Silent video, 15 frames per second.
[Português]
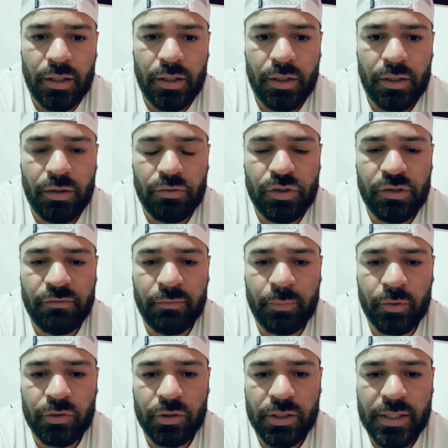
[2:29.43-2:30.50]
e eu tive a
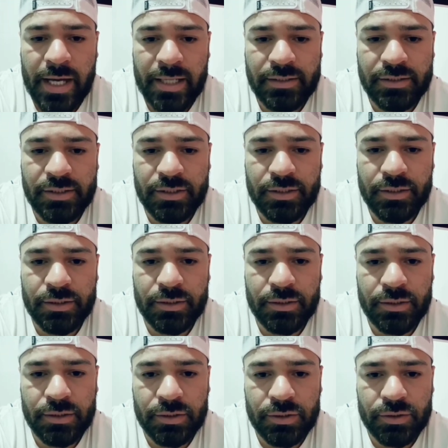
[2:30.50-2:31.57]
oportunidade de,
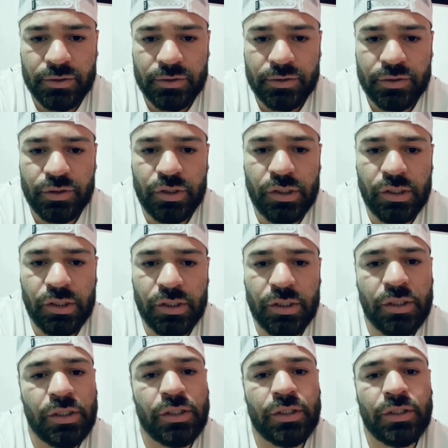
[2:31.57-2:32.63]

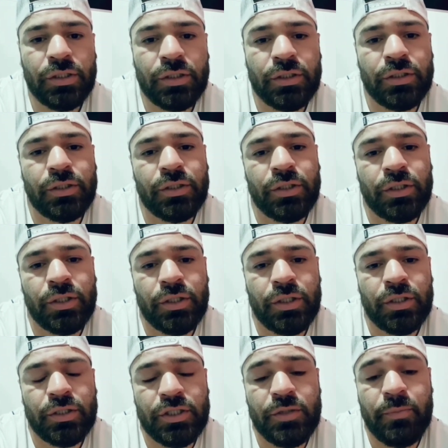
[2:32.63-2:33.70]
de
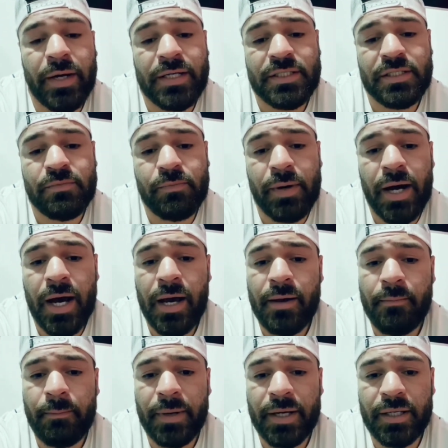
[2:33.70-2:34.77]
de
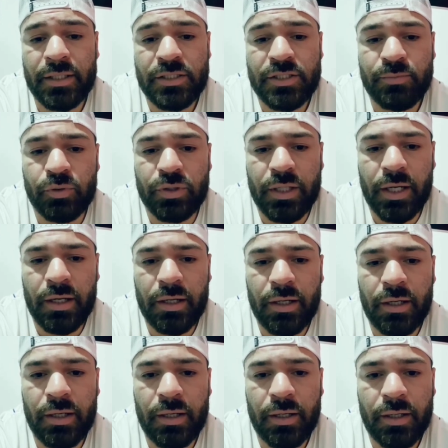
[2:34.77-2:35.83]
participar para
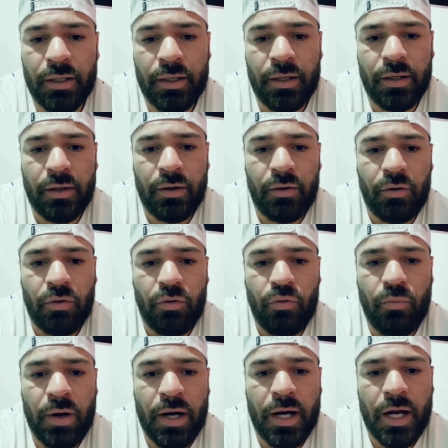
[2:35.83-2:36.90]
disputar
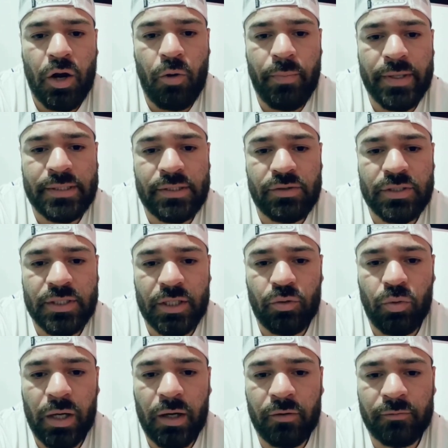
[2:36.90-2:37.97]
uma competição
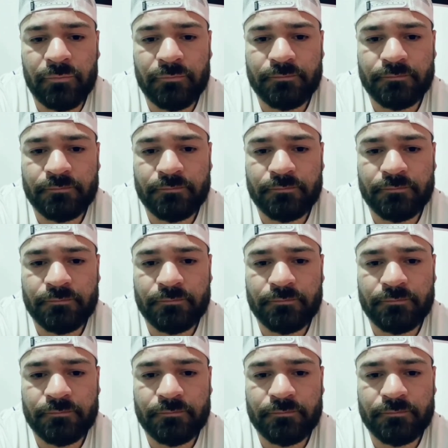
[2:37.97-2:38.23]
estadual.